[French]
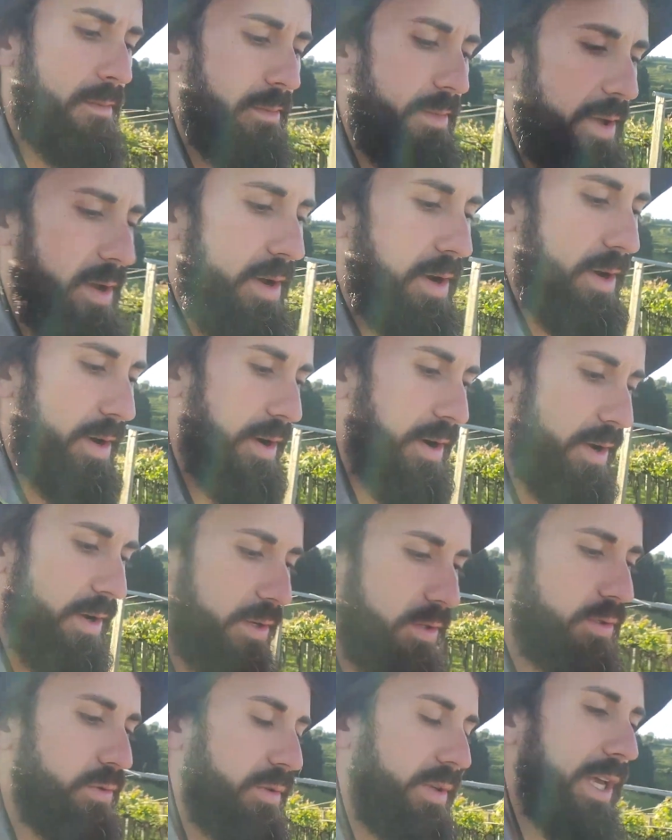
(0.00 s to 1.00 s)
Mais
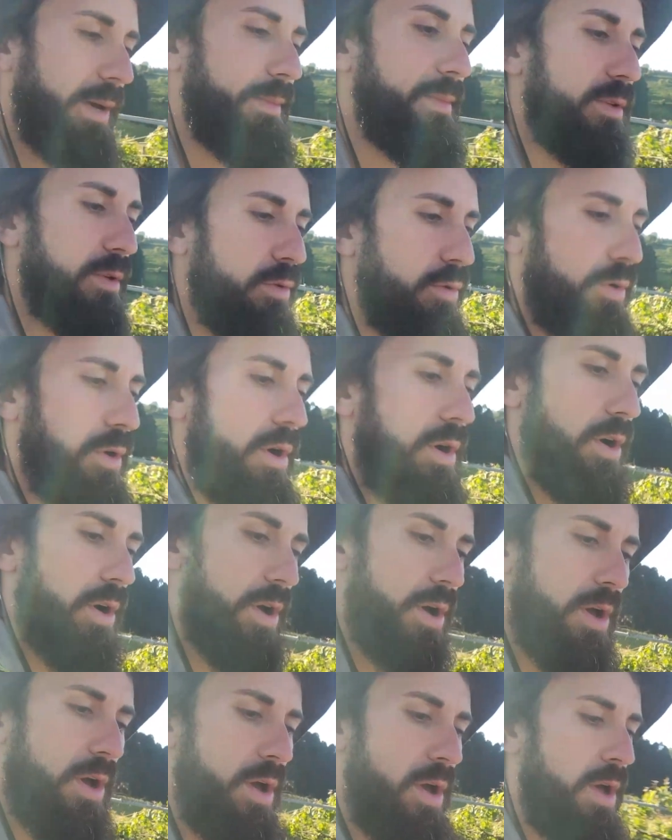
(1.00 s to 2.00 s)
euh, sur le Camino du Nord,
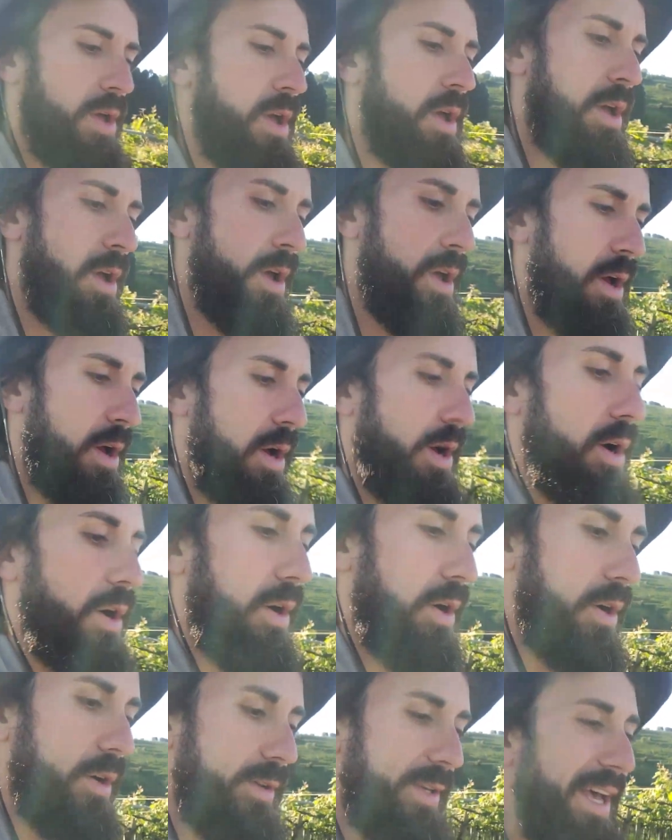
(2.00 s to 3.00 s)

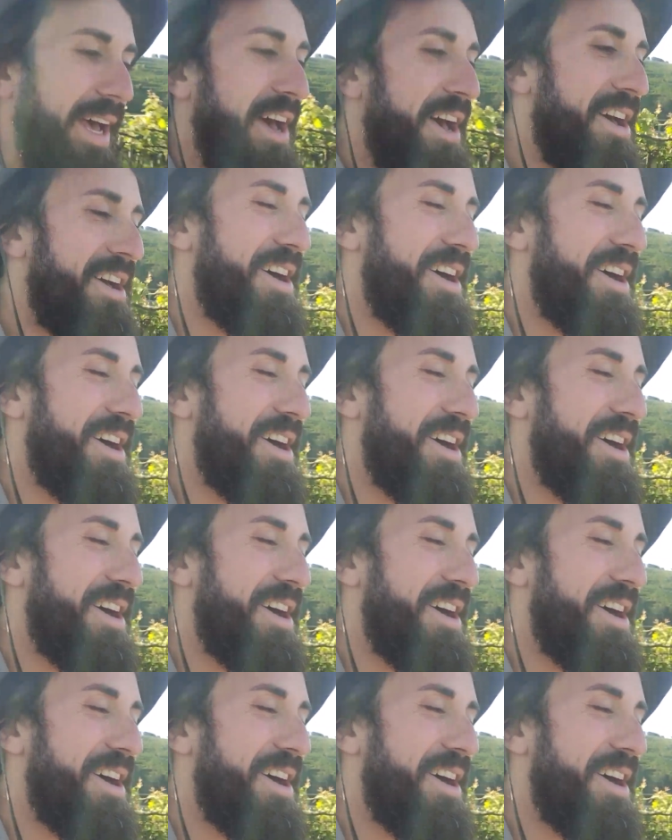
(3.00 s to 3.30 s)
euh,